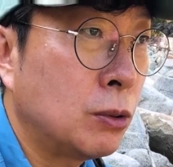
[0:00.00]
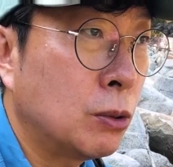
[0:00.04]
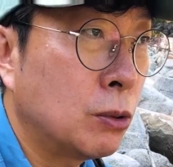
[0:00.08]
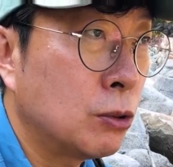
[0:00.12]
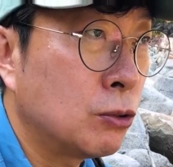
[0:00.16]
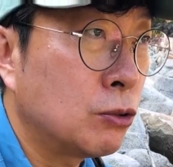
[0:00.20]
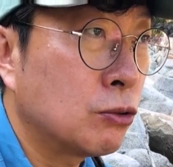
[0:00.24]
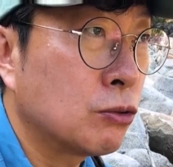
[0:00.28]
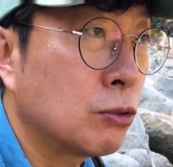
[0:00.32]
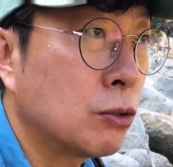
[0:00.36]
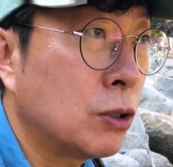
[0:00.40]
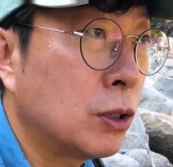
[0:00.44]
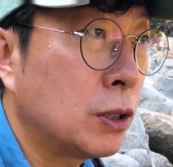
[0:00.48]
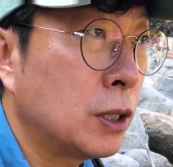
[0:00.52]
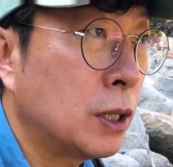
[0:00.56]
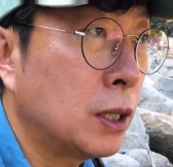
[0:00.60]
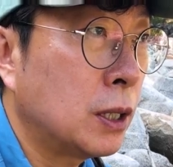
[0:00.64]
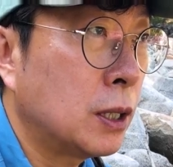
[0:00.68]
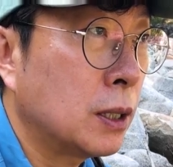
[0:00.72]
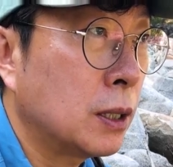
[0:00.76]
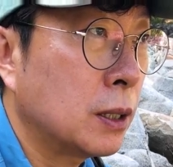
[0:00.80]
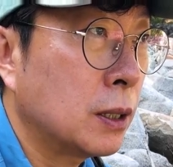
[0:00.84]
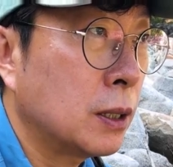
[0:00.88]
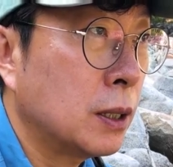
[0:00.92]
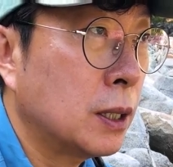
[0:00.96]
혹은
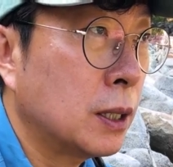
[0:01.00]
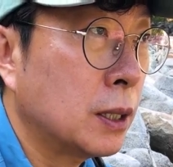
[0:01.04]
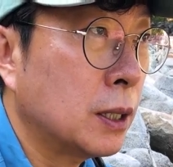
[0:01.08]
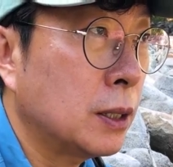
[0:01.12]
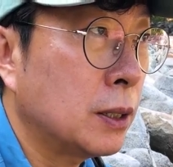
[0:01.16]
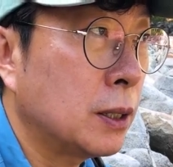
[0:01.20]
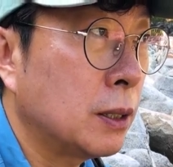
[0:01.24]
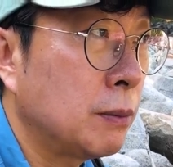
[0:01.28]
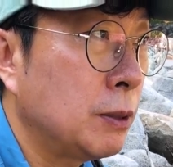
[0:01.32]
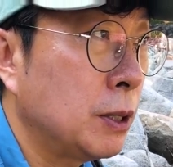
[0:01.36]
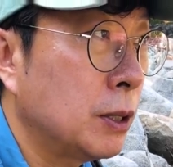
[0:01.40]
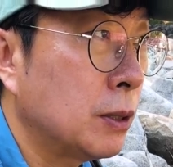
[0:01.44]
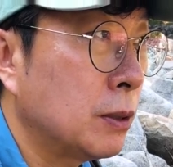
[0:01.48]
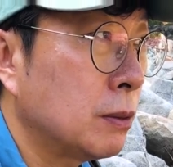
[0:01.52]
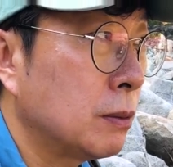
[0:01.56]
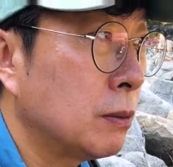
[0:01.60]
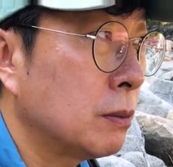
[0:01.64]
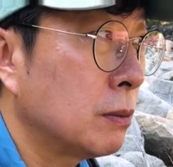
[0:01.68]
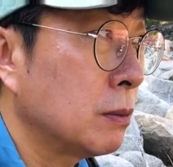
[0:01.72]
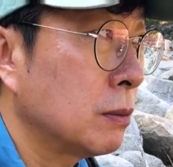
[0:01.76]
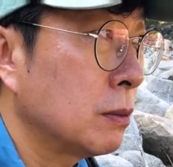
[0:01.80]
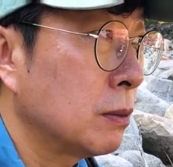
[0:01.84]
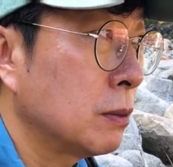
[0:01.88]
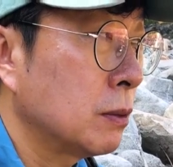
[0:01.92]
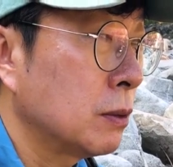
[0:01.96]
죽거나 하게 되면
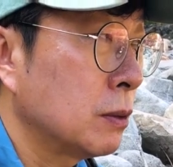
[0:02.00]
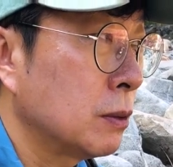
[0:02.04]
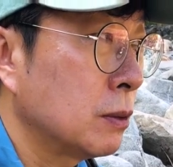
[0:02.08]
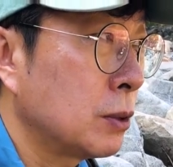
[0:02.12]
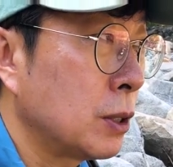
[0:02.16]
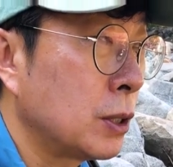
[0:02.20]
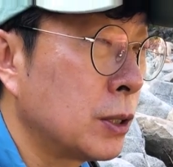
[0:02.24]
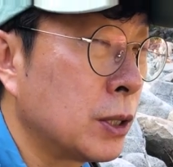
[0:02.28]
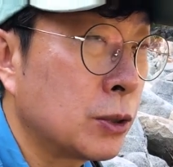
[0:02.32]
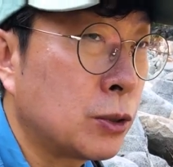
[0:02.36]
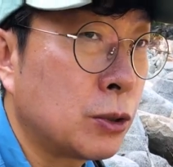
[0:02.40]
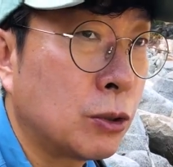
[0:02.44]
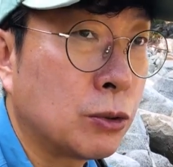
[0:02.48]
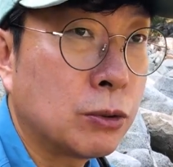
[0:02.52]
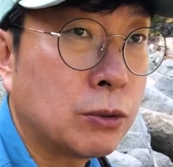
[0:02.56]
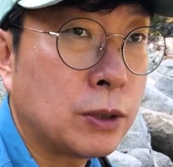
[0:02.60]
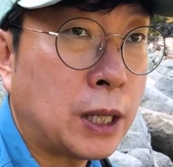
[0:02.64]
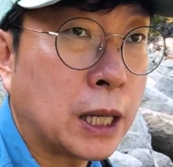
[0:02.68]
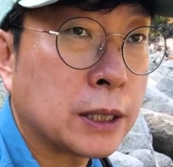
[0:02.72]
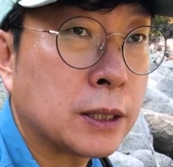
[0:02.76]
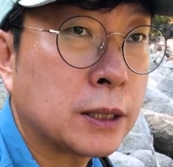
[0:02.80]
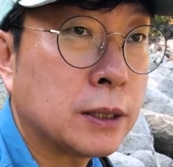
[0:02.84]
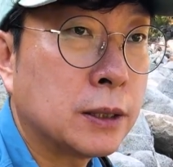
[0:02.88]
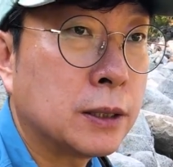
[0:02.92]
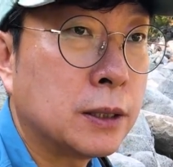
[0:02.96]
더 이상 저도
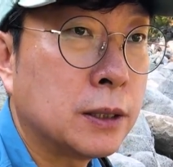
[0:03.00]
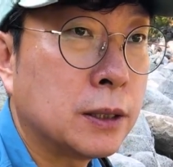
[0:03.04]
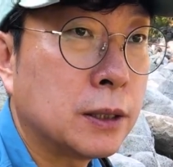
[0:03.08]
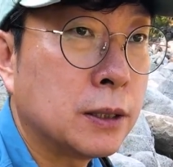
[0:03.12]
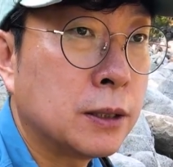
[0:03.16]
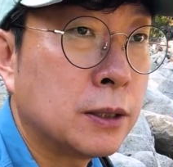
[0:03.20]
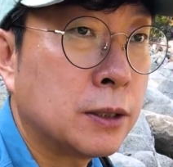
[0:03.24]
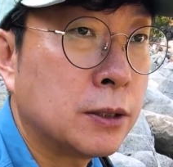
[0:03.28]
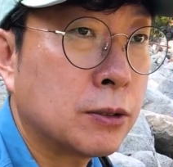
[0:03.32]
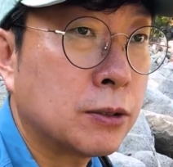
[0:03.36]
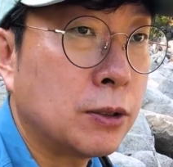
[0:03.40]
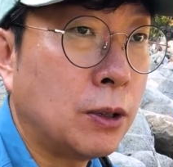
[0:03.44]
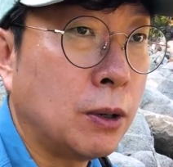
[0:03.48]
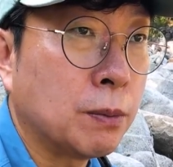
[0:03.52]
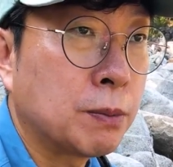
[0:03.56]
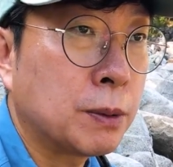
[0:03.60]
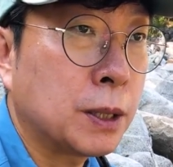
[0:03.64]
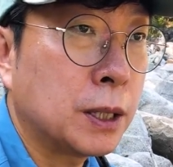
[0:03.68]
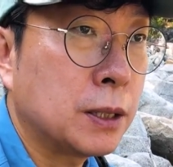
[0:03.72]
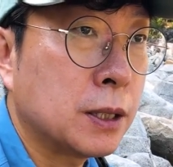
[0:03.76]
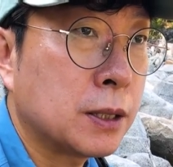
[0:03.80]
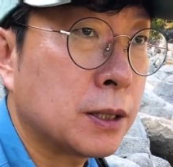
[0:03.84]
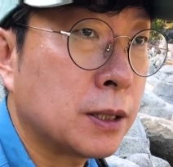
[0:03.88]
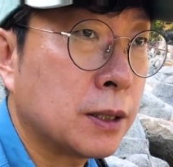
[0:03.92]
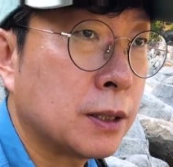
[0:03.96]
낚시를 즐길 수가
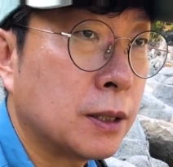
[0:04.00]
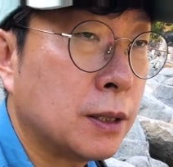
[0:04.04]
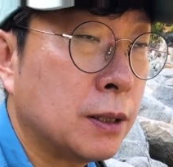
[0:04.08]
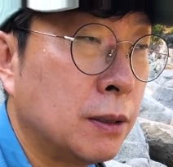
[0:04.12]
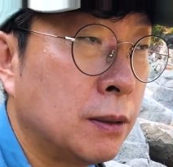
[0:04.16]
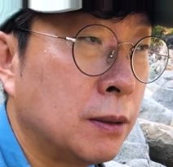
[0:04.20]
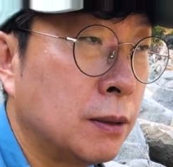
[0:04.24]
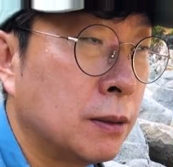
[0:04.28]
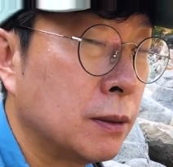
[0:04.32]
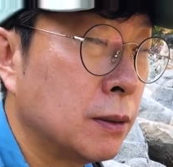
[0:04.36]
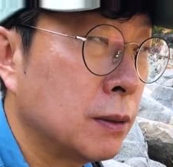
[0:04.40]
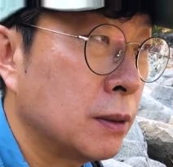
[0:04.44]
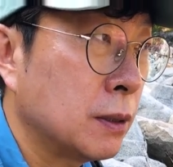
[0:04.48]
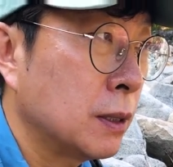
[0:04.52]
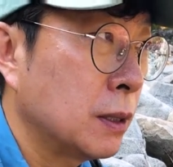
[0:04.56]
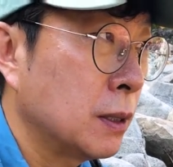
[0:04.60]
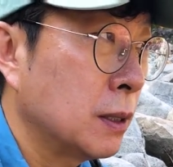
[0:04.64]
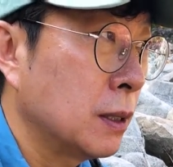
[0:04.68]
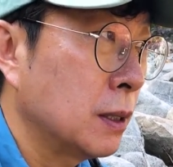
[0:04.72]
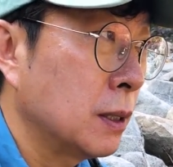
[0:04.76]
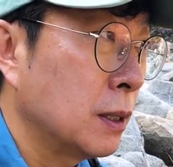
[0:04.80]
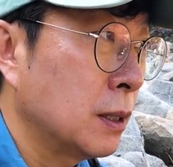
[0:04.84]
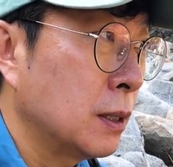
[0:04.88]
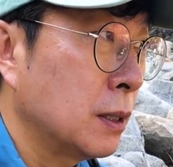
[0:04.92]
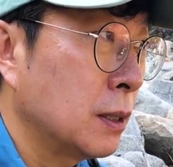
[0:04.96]
없게 되잖아요.
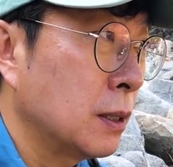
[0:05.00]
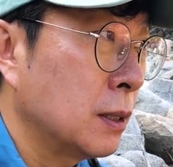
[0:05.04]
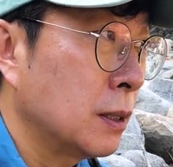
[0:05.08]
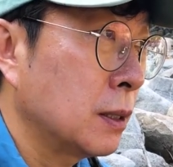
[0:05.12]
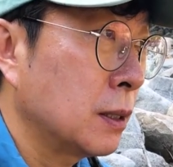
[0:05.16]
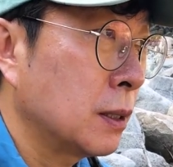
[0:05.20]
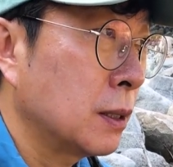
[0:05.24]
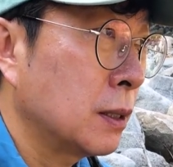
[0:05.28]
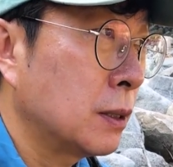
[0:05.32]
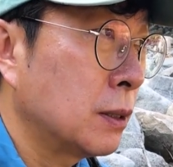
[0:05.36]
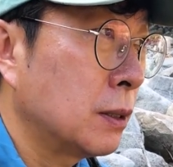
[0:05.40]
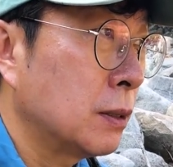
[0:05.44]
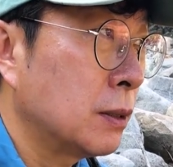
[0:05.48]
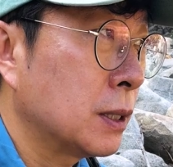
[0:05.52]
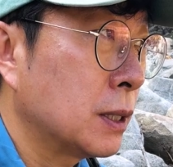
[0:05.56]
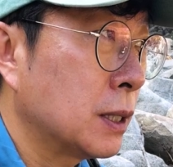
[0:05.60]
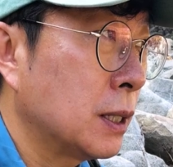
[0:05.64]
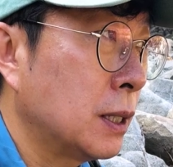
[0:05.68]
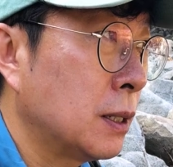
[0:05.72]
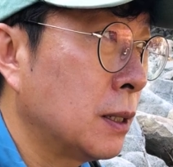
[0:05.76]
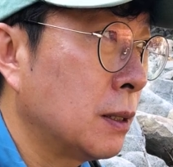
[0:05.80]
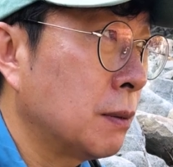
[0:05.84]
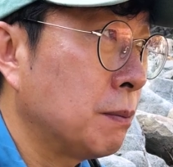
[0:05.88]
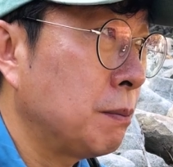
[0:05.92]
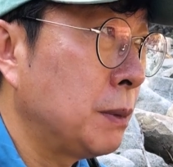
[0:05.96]

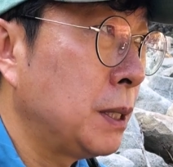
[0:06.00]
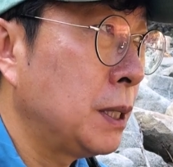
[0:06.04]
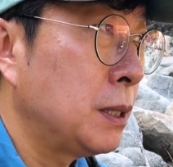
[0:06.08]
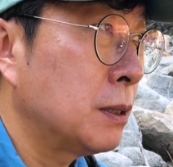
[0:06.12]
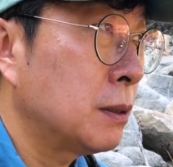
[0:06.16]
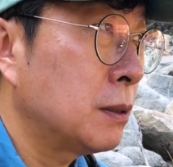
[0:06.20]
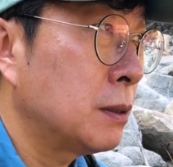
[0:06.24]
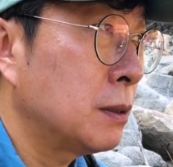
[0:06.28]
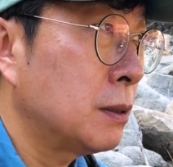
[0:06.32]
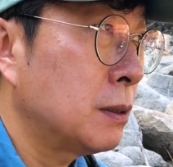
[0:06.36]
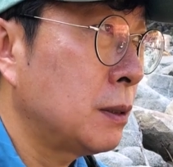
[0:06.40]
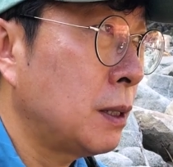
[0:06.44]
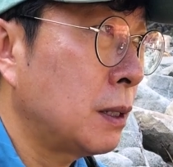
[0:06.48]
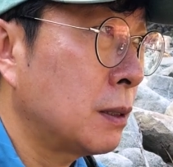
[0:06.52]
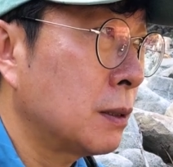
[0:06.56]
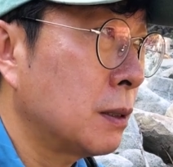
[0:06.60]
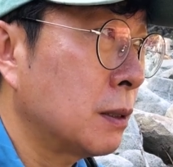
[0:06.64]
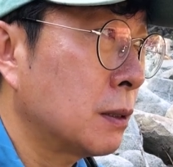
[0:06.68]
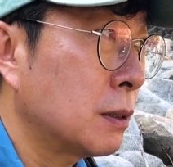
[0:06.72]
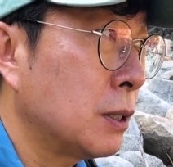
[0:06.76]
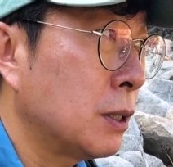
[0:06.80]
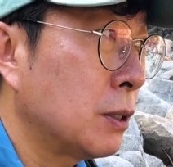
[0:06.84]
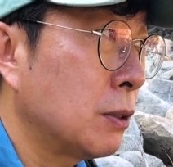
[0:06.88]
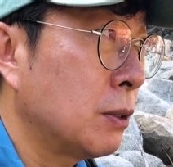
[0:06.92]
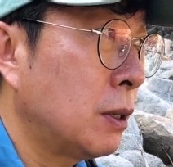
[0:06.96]
그러니까 미늘은
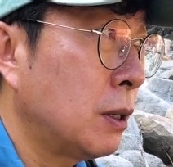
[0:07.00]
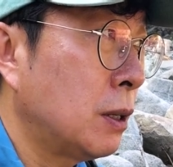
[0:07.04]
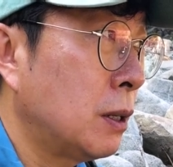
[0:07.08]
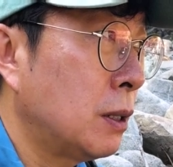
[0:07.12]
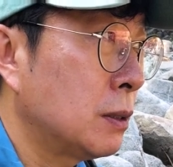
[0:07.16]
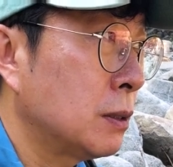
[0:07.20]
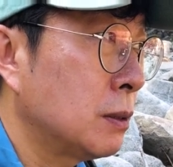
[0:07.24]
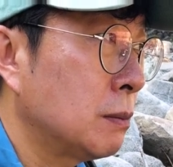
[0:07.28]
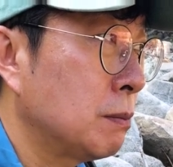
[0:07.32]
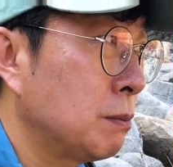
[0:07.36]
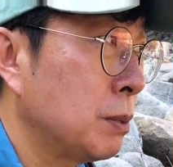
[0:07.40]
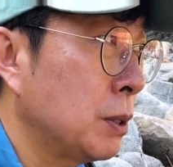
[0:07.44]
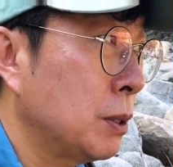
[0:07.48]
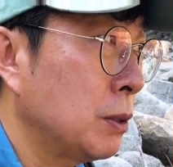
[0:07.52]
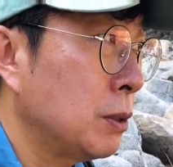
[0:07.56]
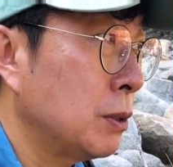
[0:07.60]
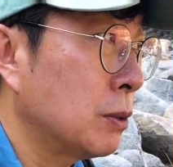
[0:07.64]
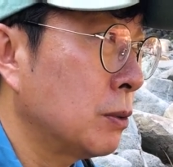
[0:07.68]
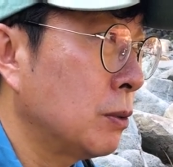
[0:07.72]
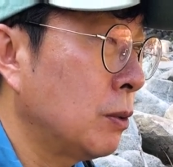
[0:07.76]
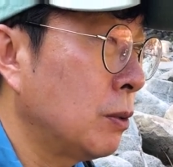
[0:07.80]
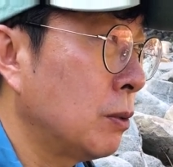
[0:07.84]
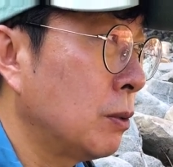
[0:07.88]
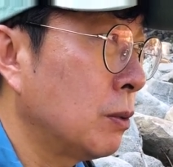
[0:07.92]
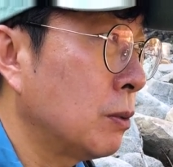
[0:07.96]
항상 제거하는
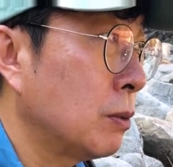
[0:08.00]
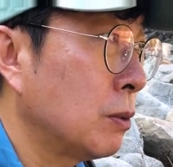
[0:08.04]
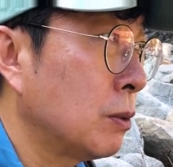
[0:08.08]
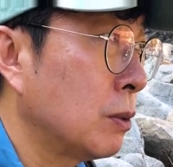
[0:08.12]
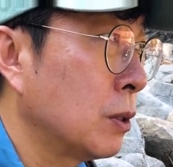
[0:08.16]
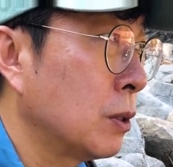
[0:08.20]
편이고,